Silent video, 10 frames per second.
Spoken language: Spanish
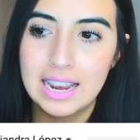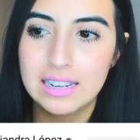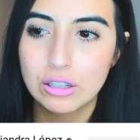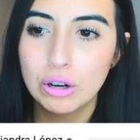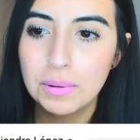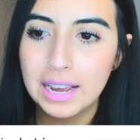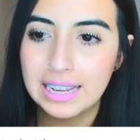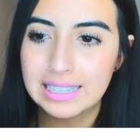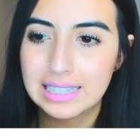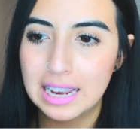es
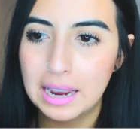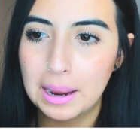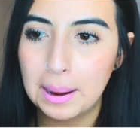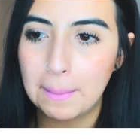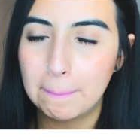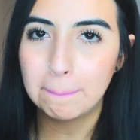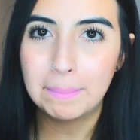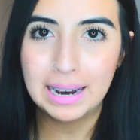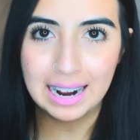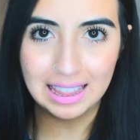sobre este
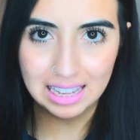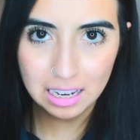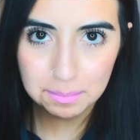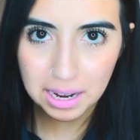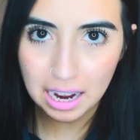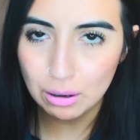paradigma,